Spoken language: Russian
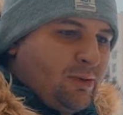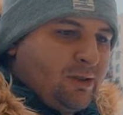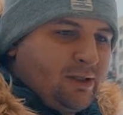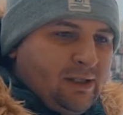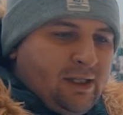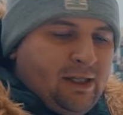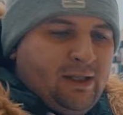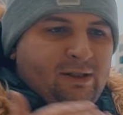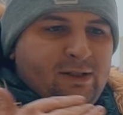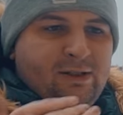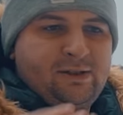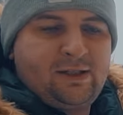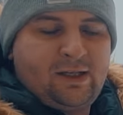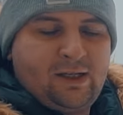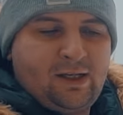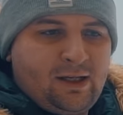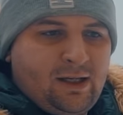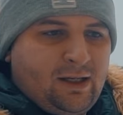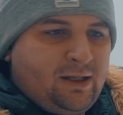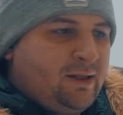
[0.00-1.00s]
расстоянии на
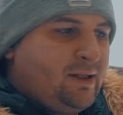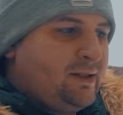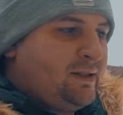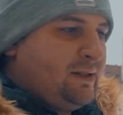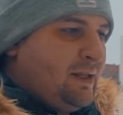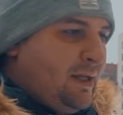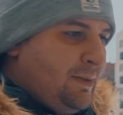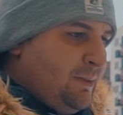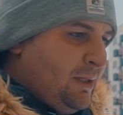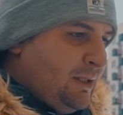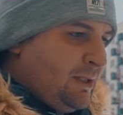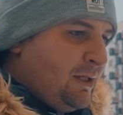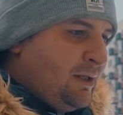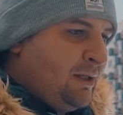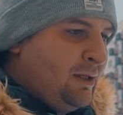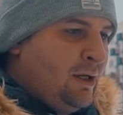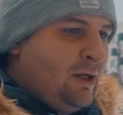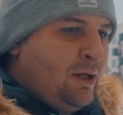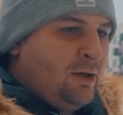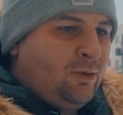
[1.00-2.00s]
40 и на 100 метрах
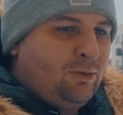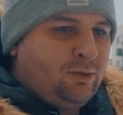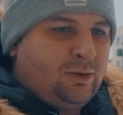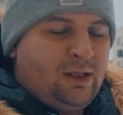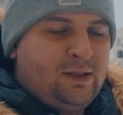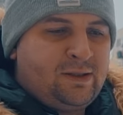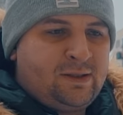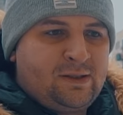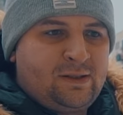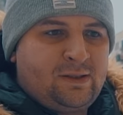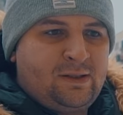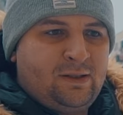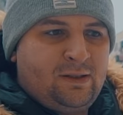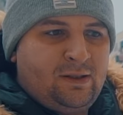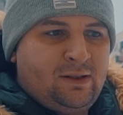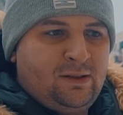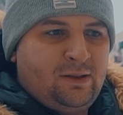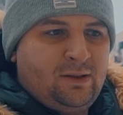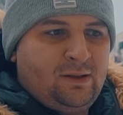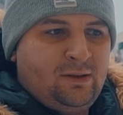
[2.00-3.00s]
у нас
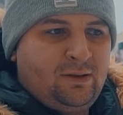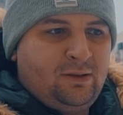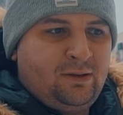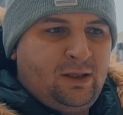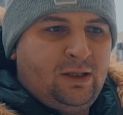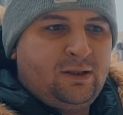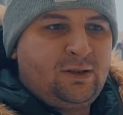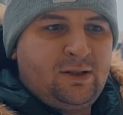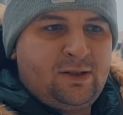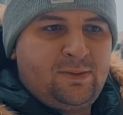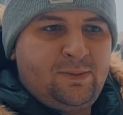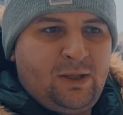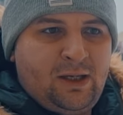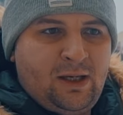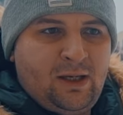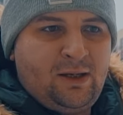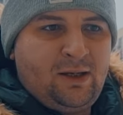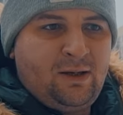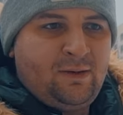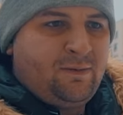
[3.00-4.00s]
э, нет
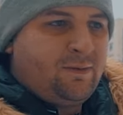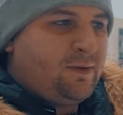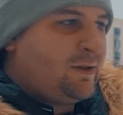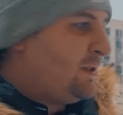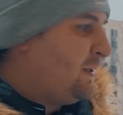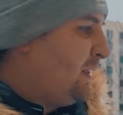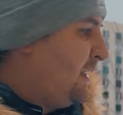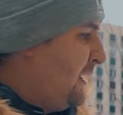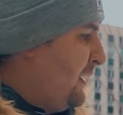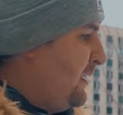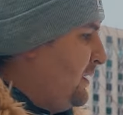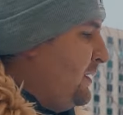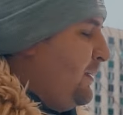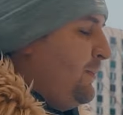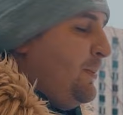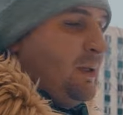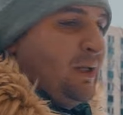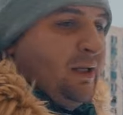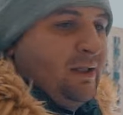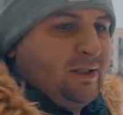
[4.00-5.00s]
изменения в расстоянии на
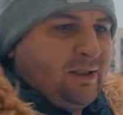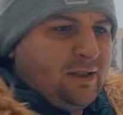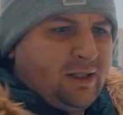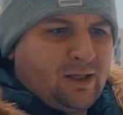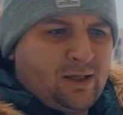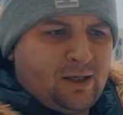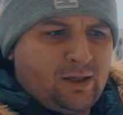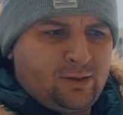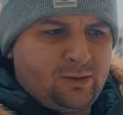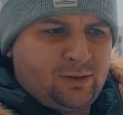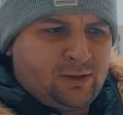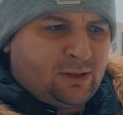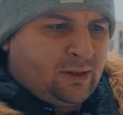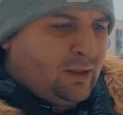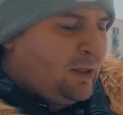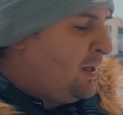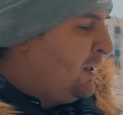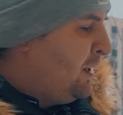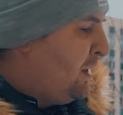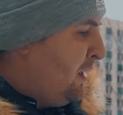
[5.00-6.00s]
15 градусах.
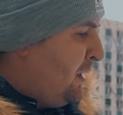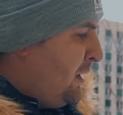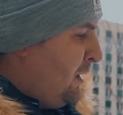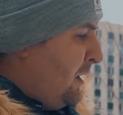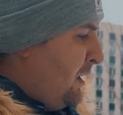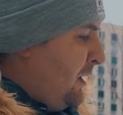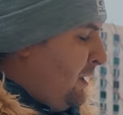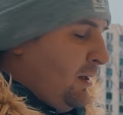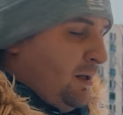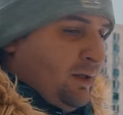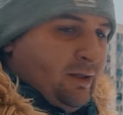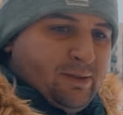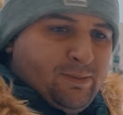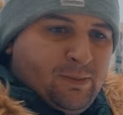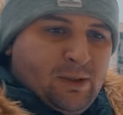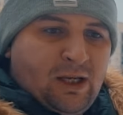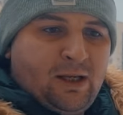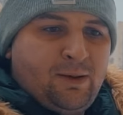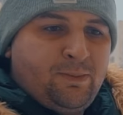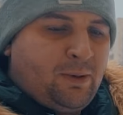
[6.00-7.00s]

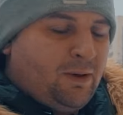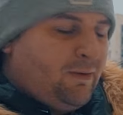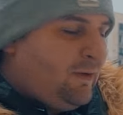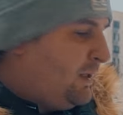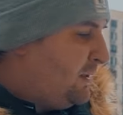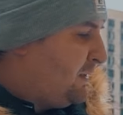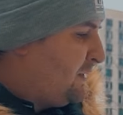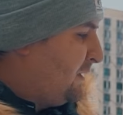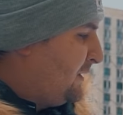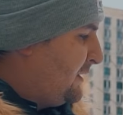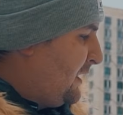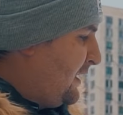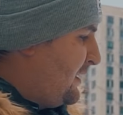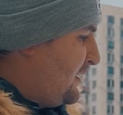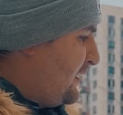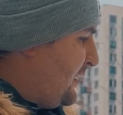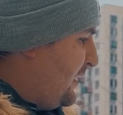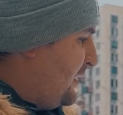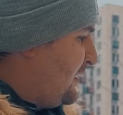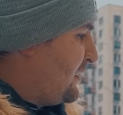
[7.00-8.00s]
Изменение появляется на
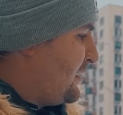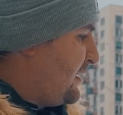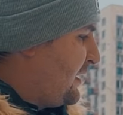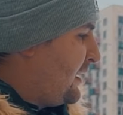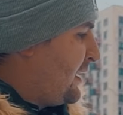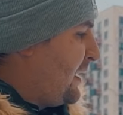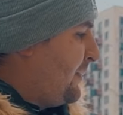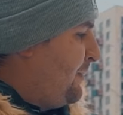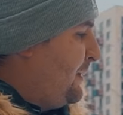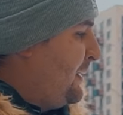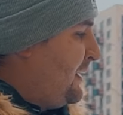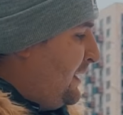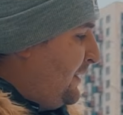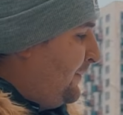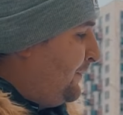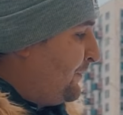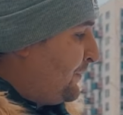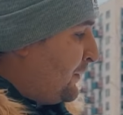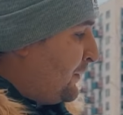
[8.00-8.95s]
30 и на 45.